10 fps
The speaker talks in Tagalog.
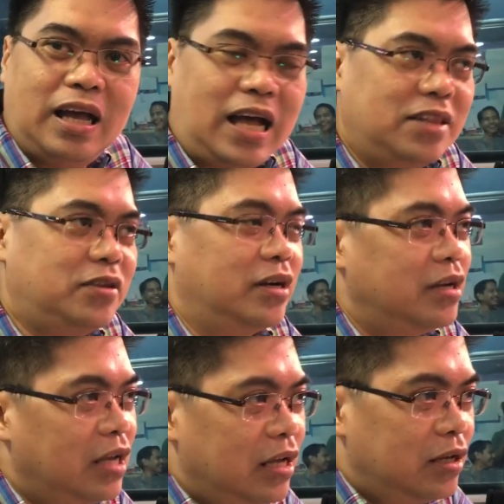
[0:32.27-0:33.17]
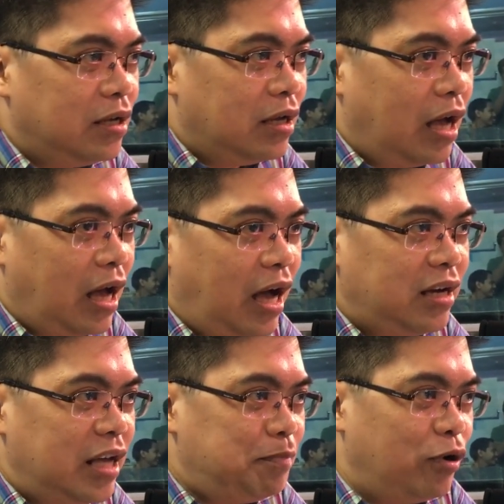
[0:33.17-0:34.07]
Cancer.
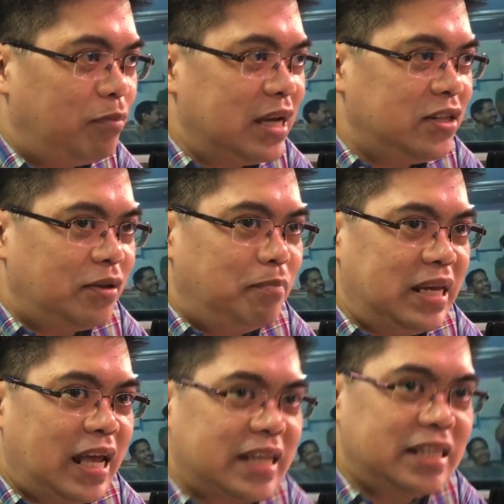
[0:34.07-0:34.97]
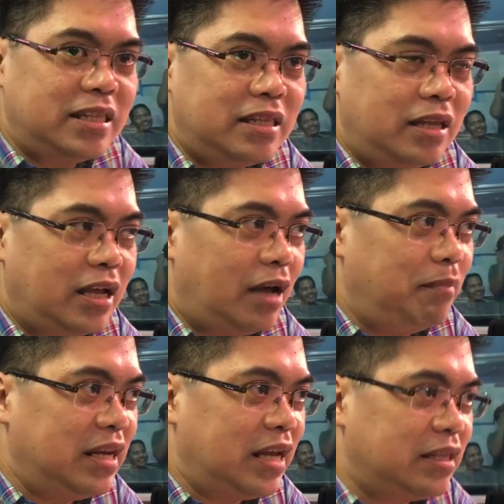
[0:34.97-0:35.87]
Ang lipoma is a benign
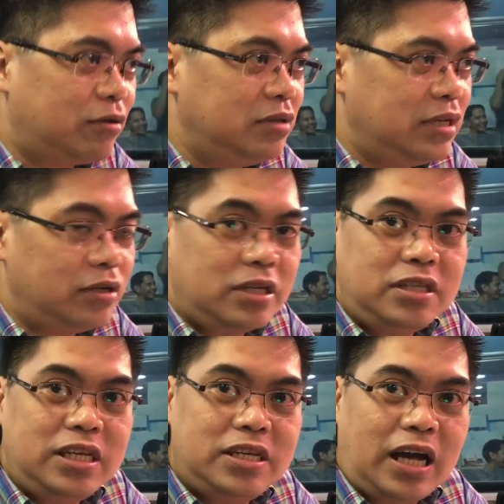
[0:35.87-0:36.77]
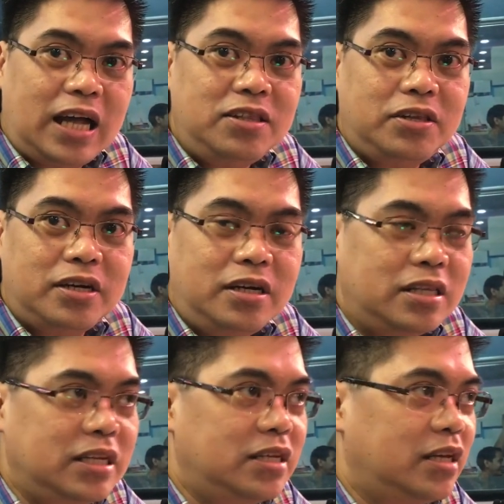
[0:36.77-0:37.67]
benign condition, hindi siya cancer,
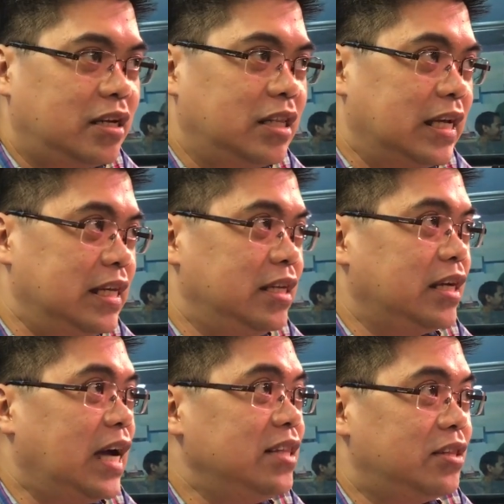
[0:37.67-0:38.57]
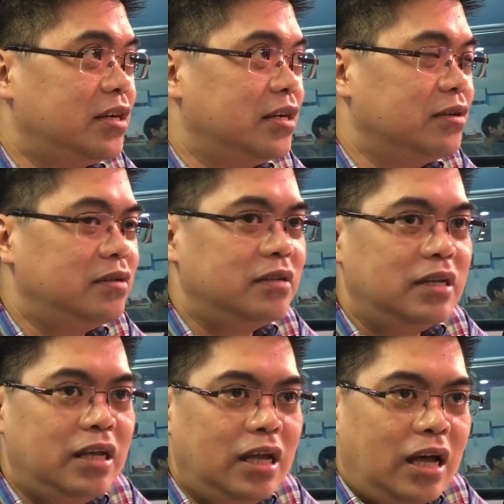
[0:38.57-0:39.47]
hindi siya rin nagiging cancer, no?
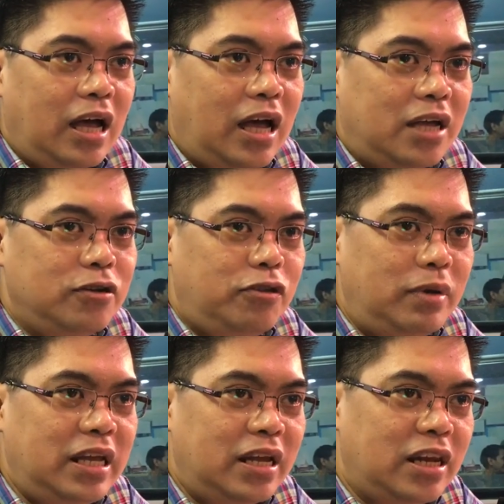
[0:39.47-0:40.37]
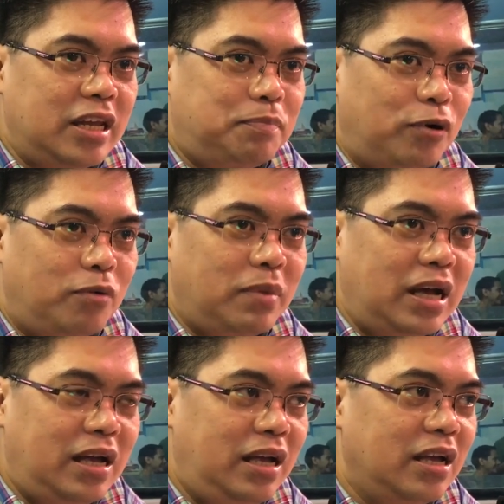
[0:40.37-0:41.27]
Uh, usually ang
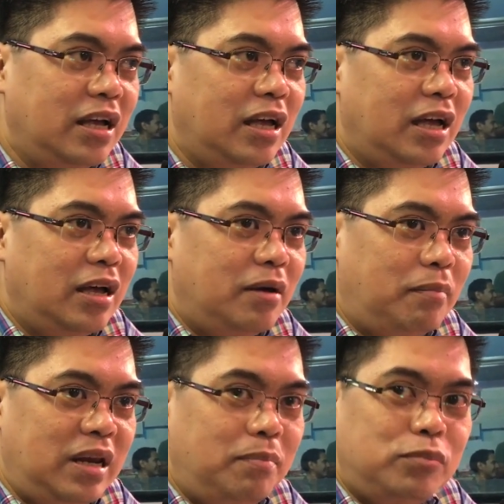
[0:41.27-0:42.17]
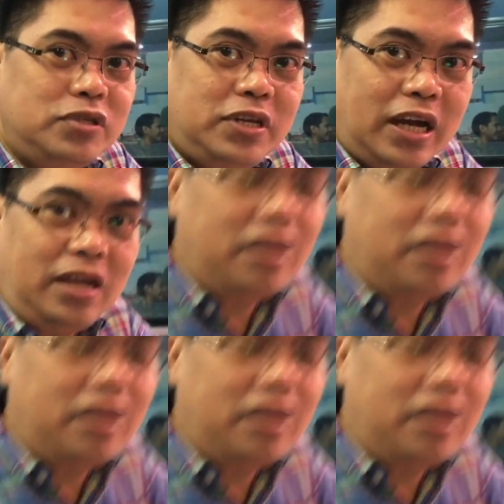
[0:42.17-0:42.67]
lipoma malambot siya.